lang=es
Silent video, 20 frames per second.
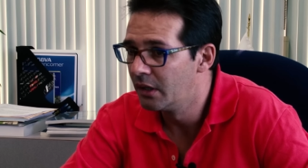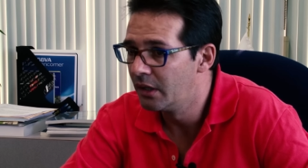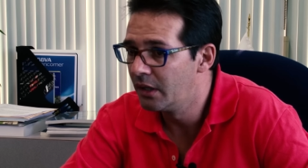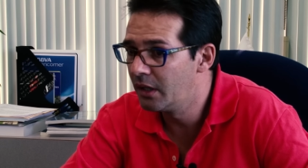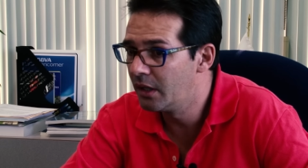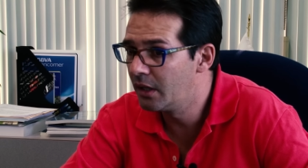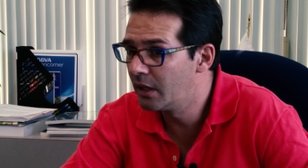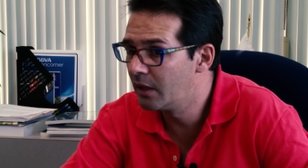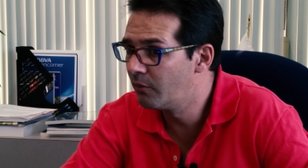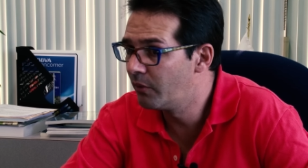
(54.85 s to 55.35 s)

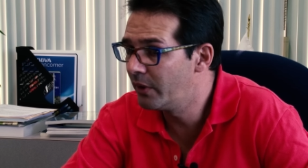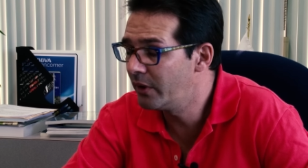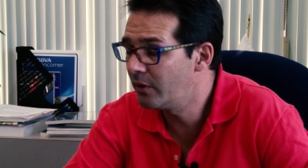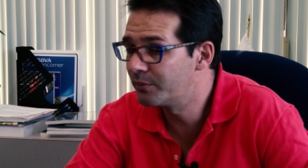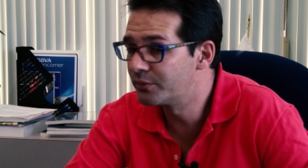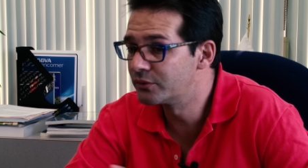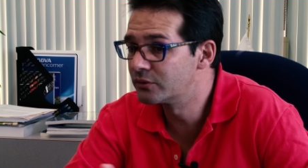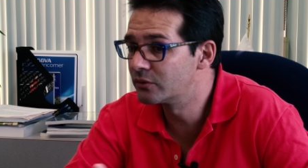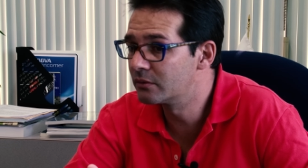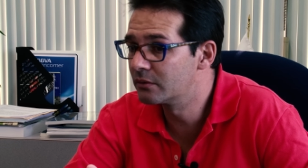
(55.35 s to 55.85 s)
Y bueno,
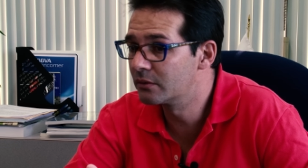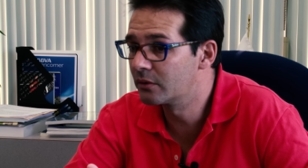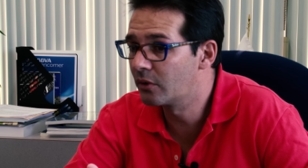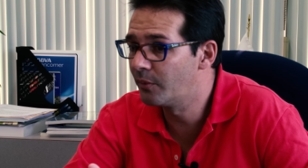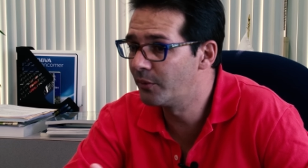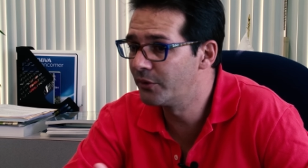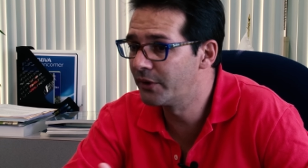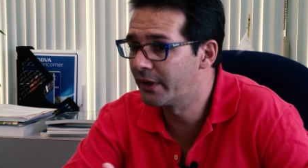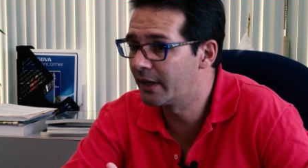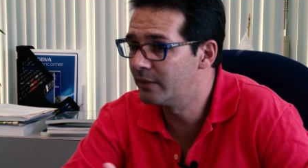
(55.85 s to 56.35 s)
pues,
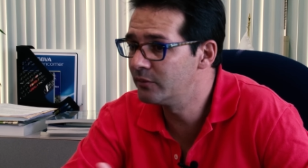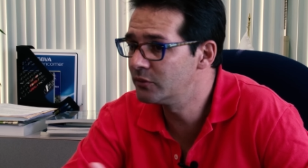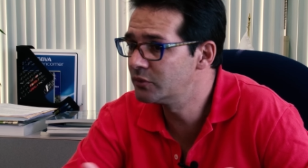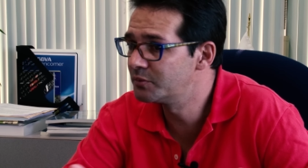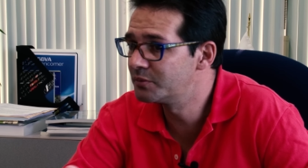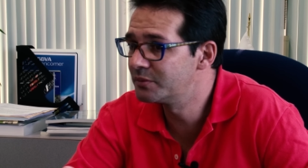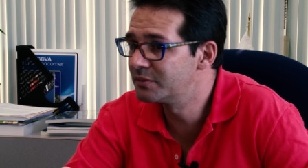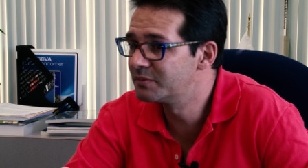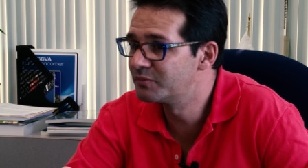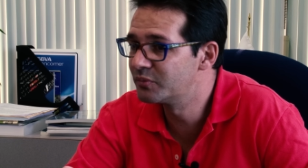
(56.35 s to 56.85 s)
¿cómo llegamos?
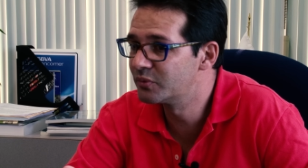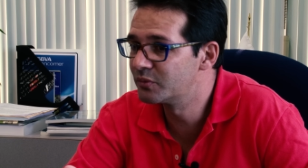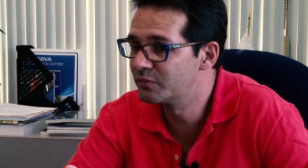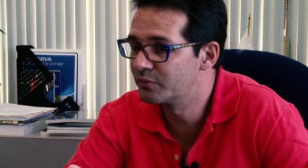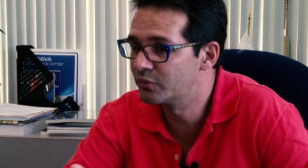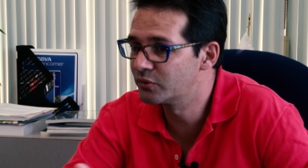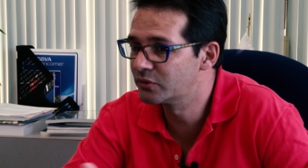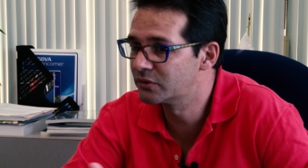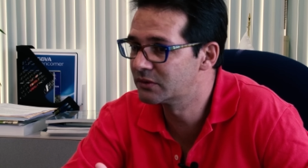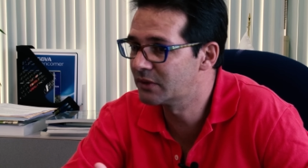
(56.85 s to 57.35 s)

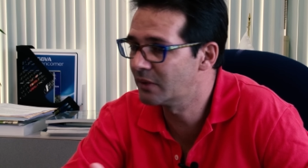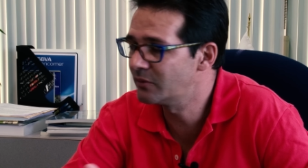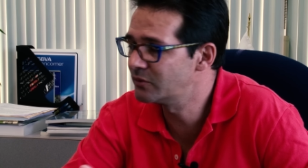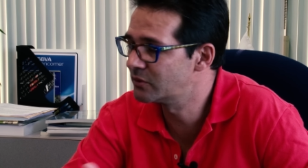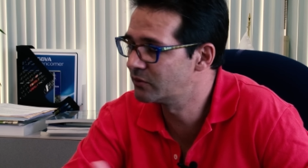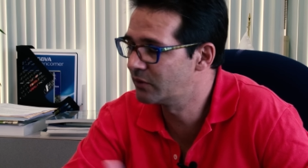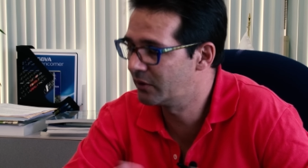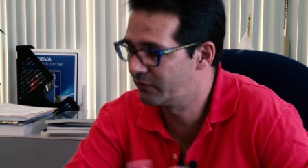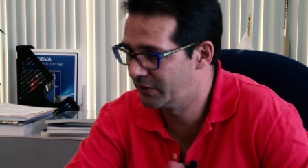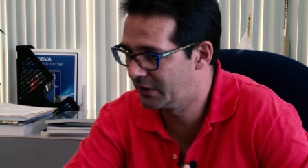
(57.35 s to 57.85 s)
estamos en
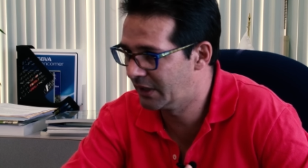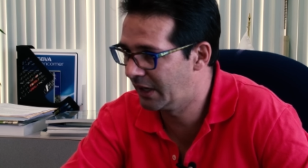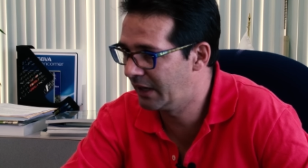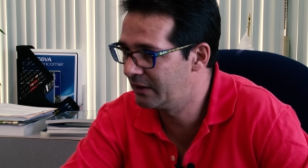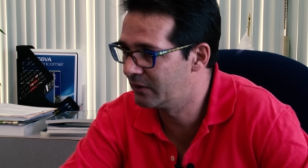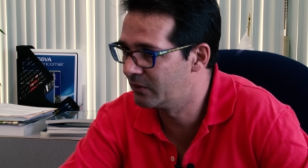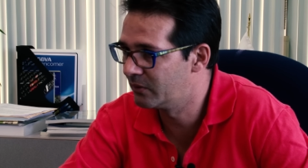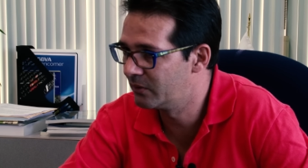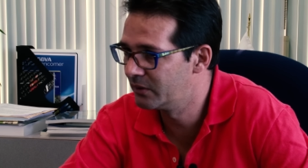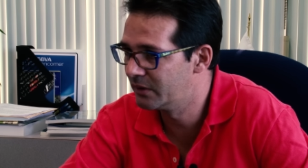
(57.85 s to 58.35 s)
una
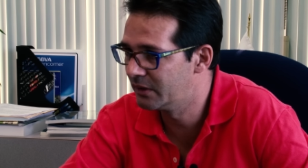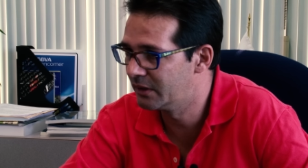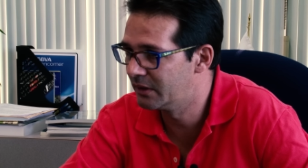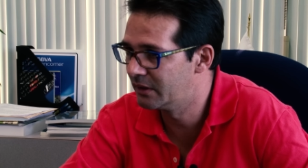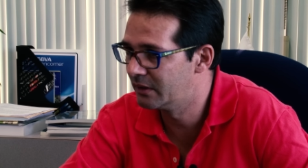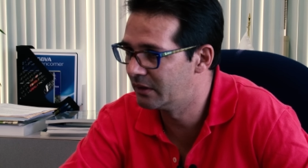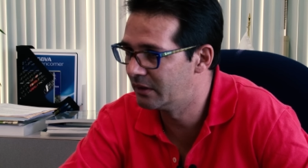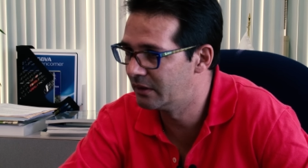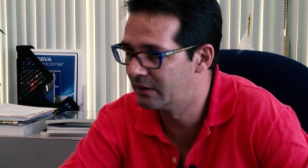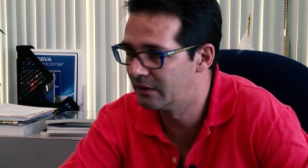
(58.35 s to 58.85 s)
final,
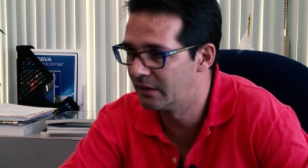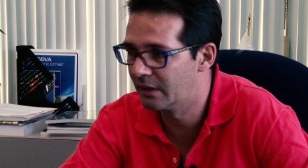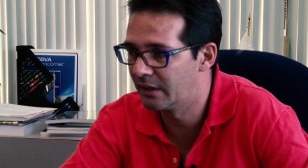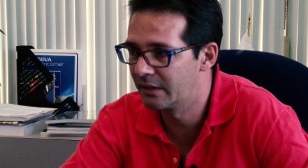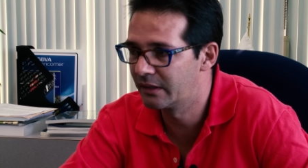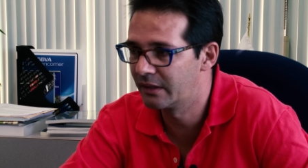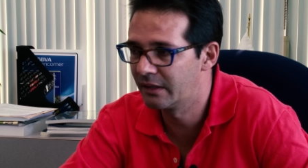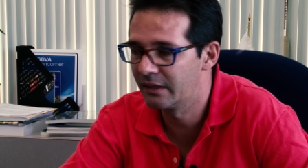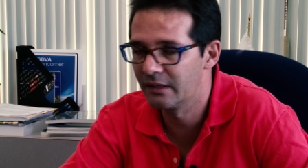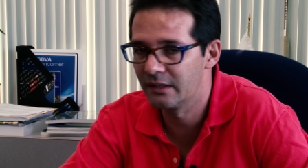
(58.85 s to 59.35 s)
Y, hay
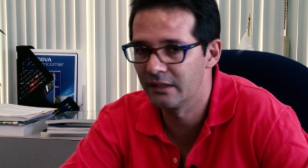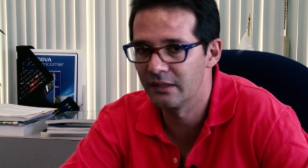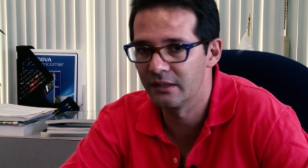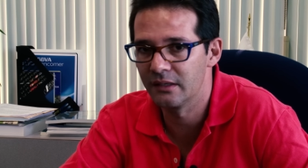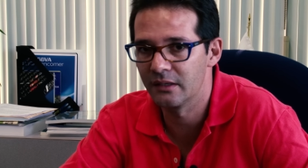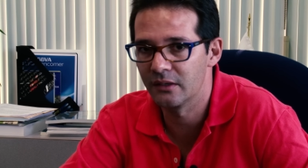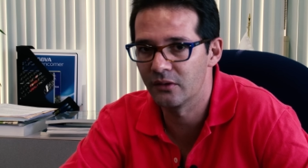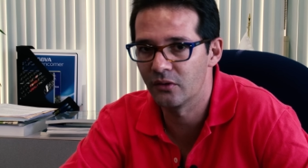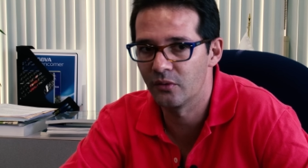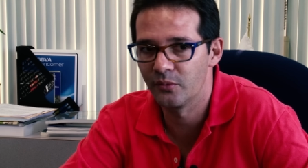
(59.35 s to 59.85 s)

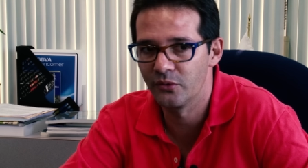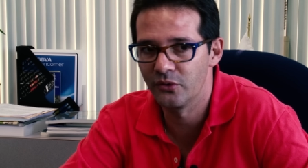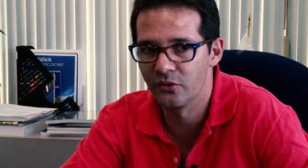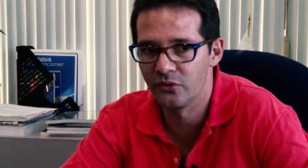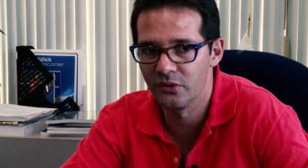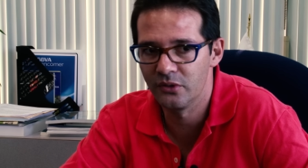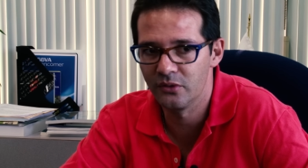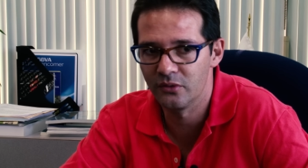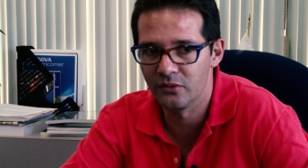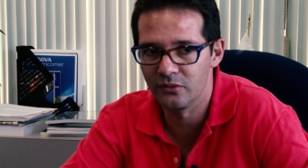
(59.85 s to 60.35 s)
que, como yo
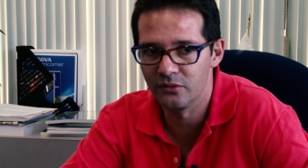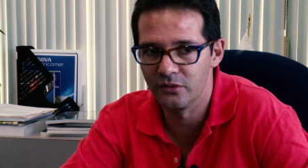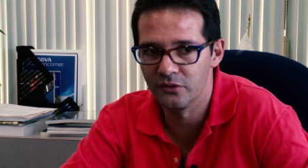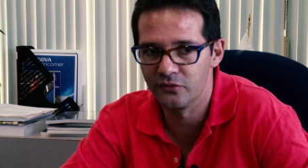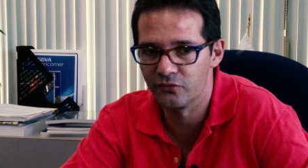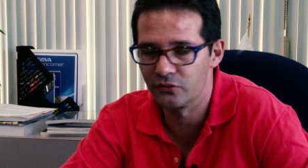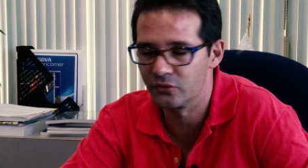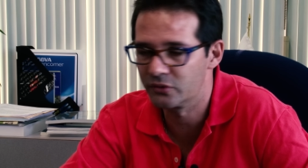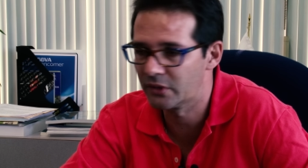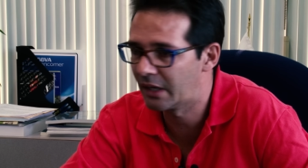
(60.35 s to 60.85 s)
digo,
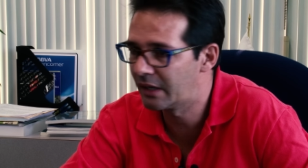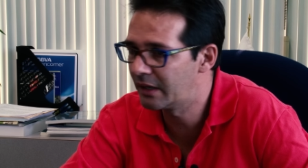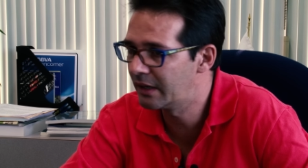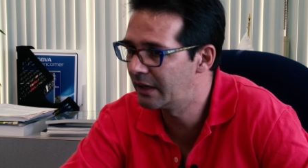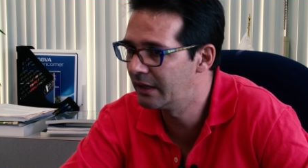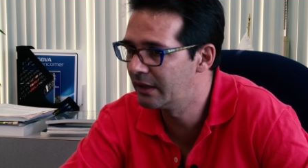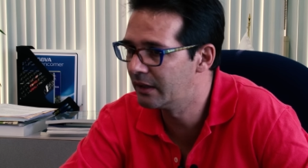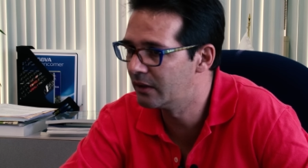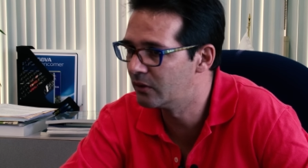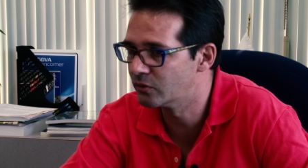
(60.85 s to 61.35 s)
disfrutarla
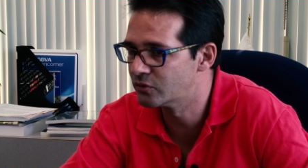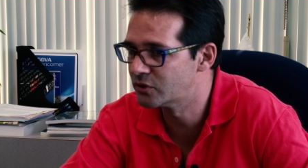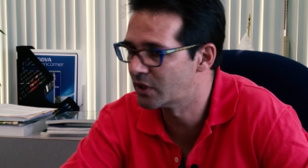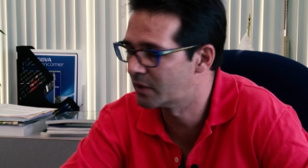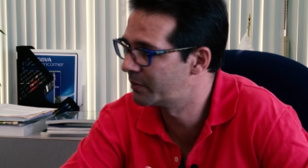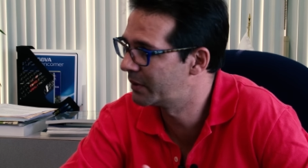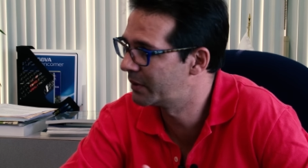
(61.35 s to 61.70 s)
y luchar